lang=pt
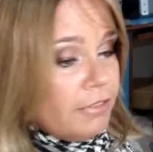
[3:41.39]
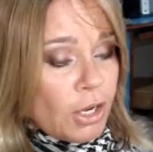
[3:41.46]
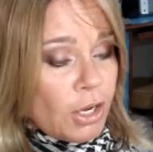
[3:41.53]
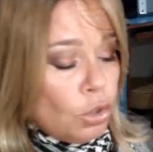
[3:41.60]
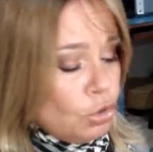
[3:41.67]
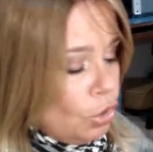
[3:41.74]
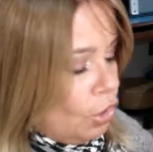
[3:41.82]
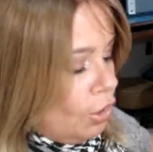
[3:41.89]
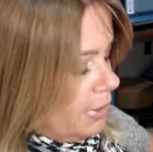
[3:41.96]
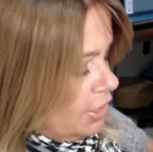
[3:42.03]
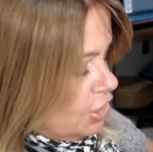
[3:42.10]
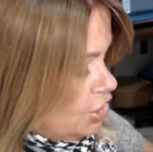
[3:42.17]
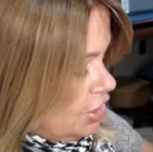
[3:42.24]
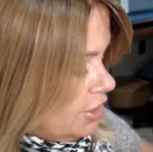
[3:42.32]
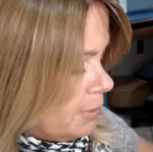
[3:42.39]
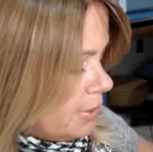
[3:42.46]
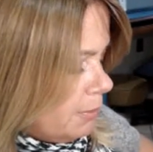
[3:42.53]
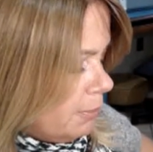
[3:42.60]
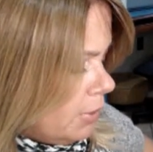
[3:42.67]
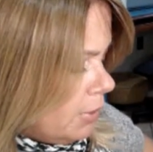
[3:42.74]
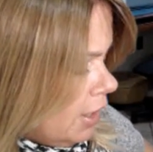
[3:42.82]
É com nome, gente.
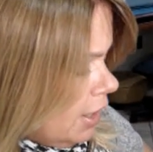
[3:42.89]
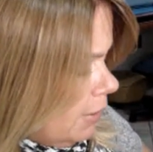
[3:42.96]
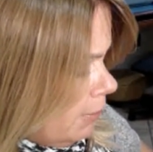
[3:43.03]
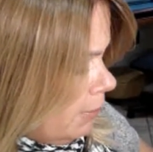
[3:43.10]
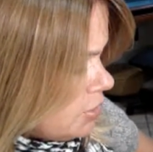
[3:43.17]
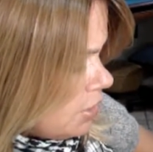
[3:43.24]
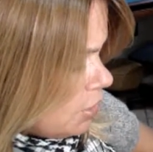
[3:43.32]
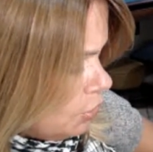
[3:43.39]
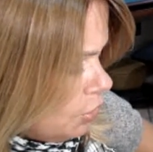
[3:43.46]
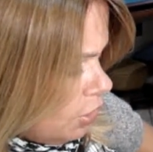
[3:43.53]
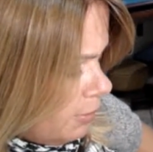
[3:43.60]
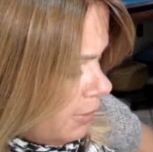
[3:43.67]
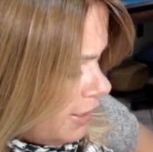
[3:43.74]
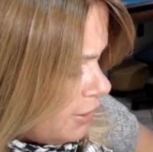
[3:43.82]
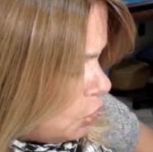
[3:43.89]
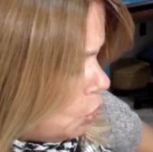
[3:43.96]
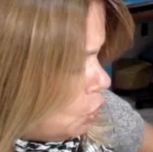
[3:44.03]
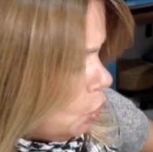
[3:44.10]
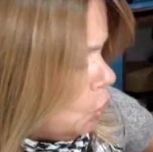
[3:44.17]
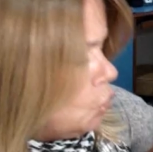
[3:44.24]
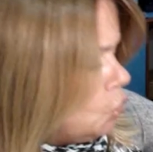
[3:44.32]
Porque bolsa com nome é
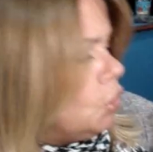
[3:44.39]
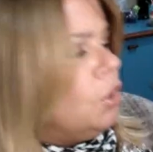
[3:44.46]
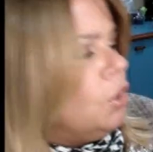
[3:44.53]
tudo,